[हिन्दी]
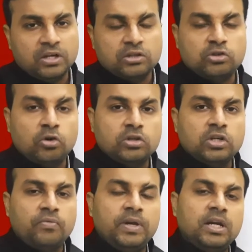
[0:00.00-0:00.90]
सोर्स
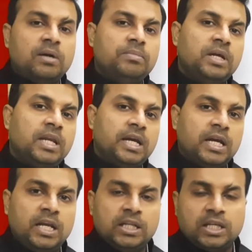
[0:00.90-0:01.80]
ऑफ इनकम देने
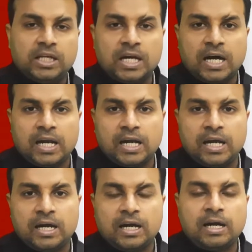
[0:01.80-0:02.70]
के लिए तैयार
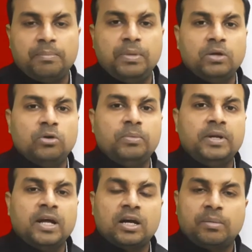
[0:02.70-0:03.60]
है आप बिल्कुल भी
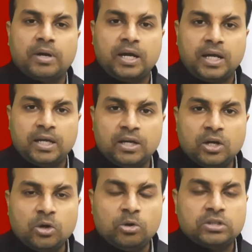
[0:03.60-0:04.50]
ना घबराएं
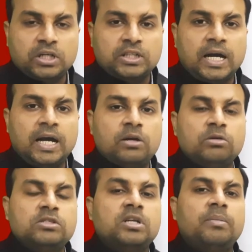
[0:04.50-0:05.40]
हो सकता है
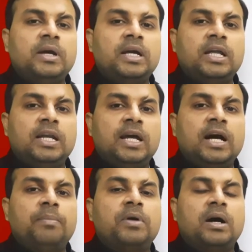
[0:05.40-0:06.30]
कुछ समय के लिए
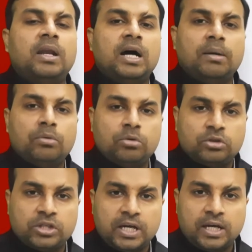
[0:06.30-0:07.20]
आपका लाभ रुक
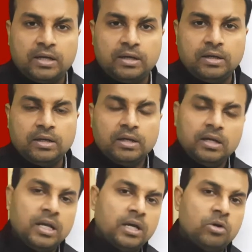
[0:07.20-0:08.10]
जाए
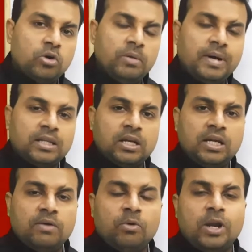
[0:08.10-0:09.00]
लेकिन कोई बात नहीं
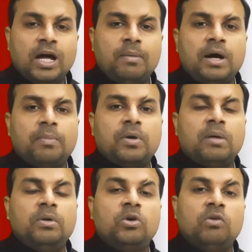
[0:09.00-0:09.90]
है वो लाभ आपका
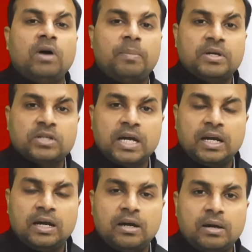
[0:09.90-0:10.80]
बिल्कुल वापस
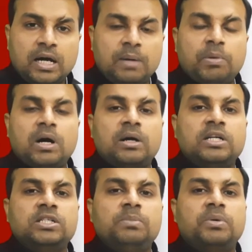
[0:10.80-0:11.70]
आएगा आपका
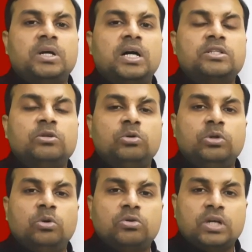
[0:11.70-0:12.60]
किसी प्रकार से कोई
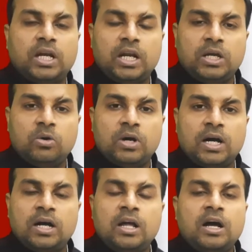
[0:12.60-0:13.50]
नुकसान नहीं होगा
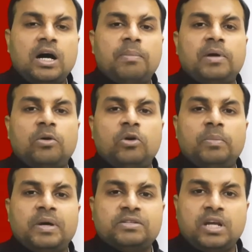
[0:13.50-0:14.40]
आपका कोई
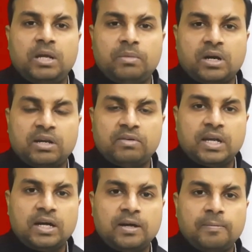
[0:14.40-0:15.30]
पैसा नहीं मरने वाला